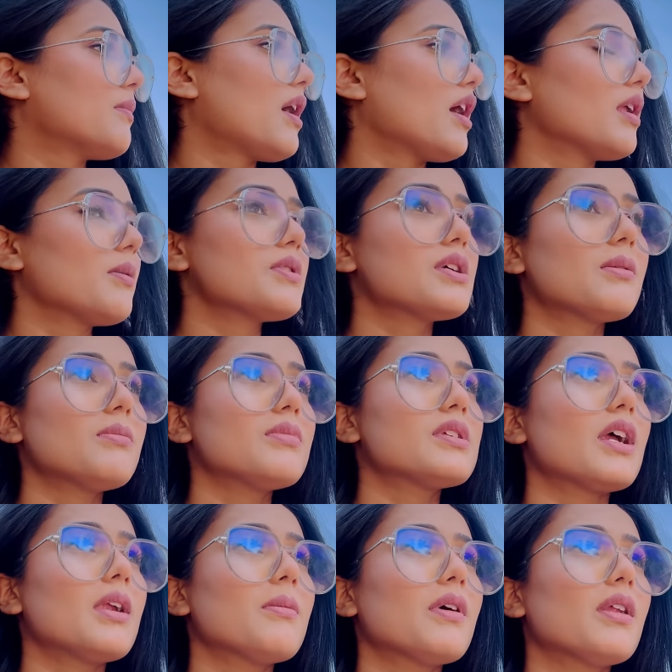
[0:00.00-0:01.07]
बारह बजे हम
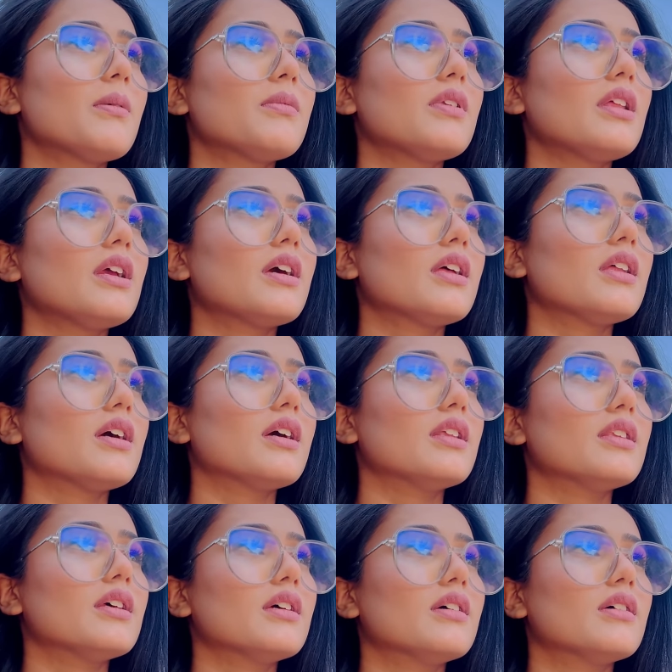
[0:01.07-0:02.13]
साढ़े बारह में निकल गए
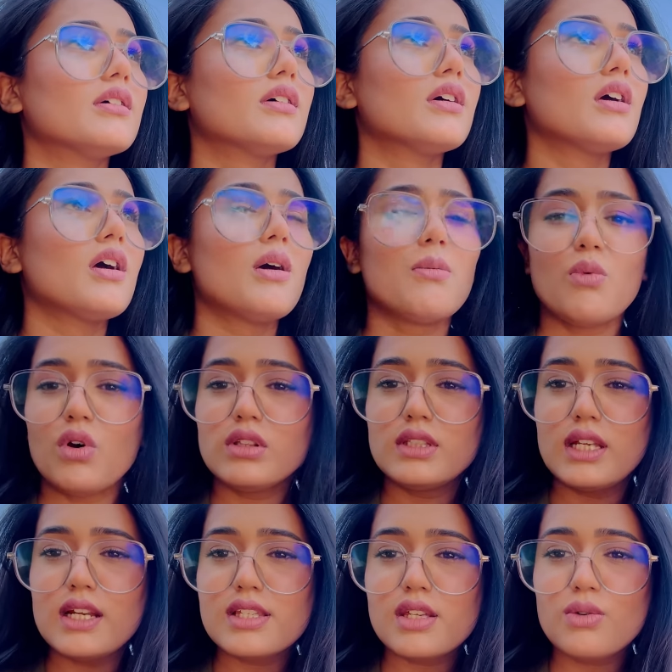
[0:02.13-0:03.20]
थे बहुत
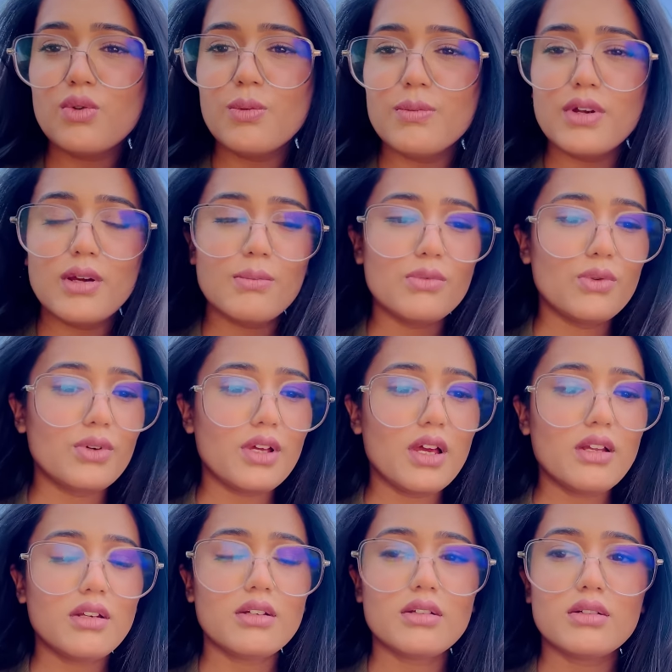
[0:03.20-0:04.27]
देर से घूम रहे हैं हम लोग
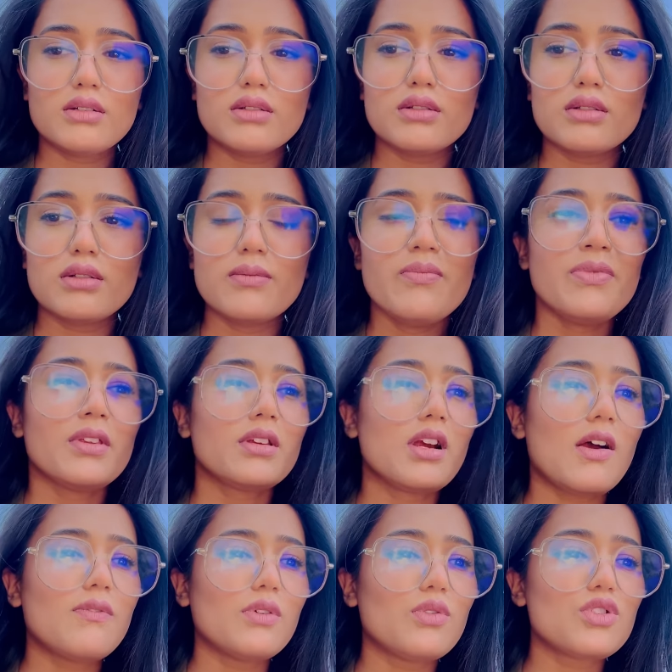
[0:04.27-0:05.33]
यार
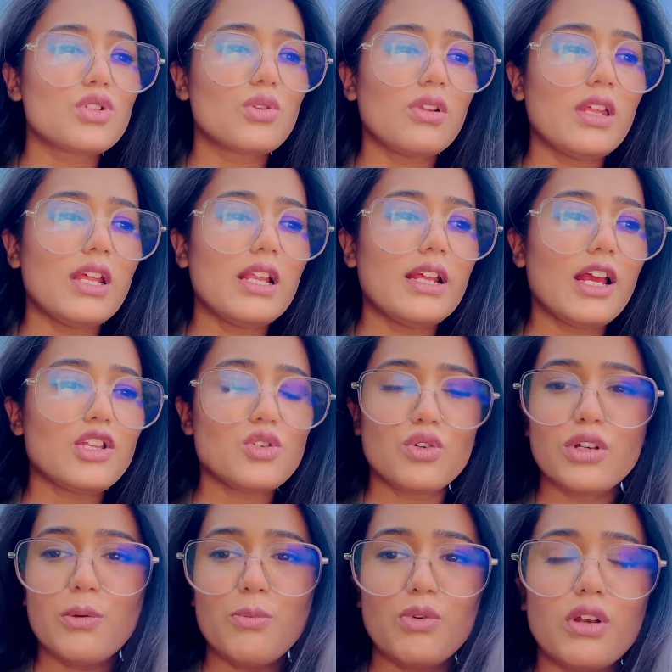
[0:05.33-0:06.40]
काफ़ी कुछ तो ले लिया है
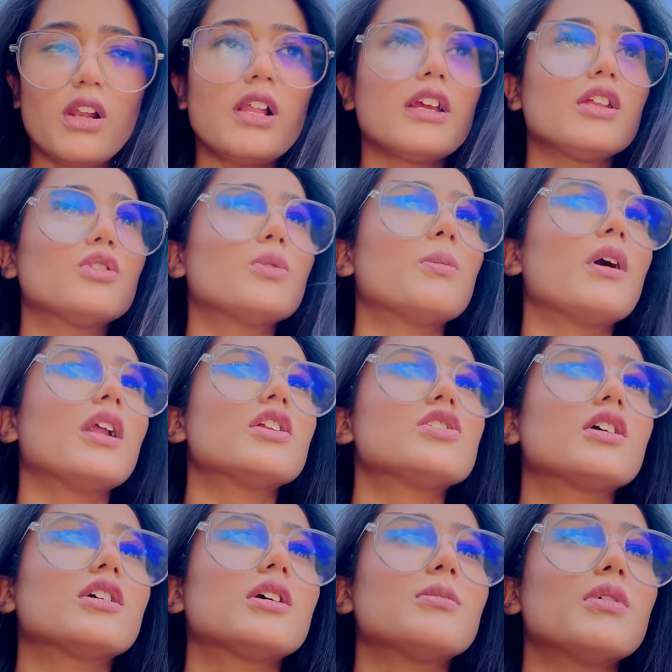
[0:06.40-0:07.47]
छोटा पुटा लेकिन दोबारा
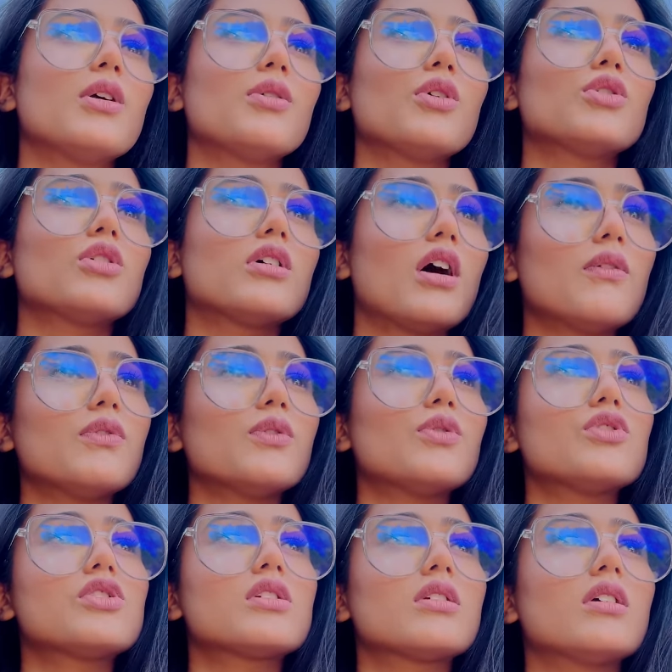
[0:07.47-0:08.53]
चक्कर मारूंगी तो काफ़ी
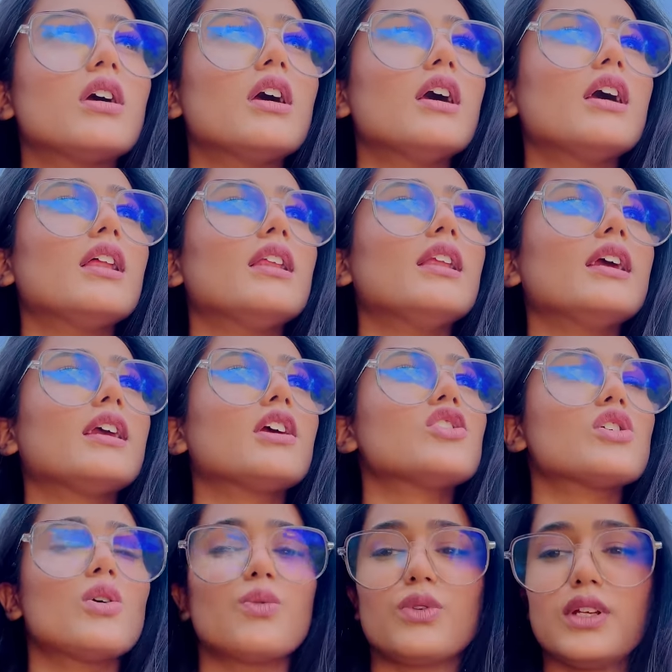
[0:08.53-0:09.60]
कुछ लेके
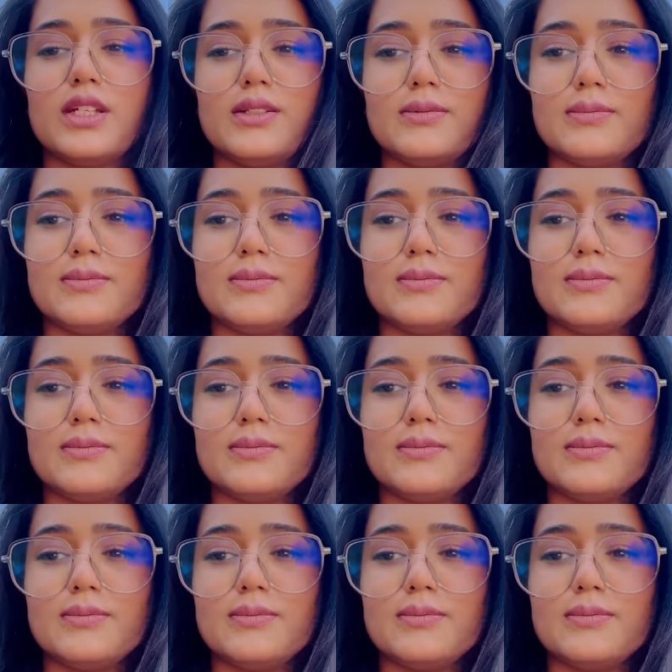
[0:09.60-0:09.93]
जाऊंगी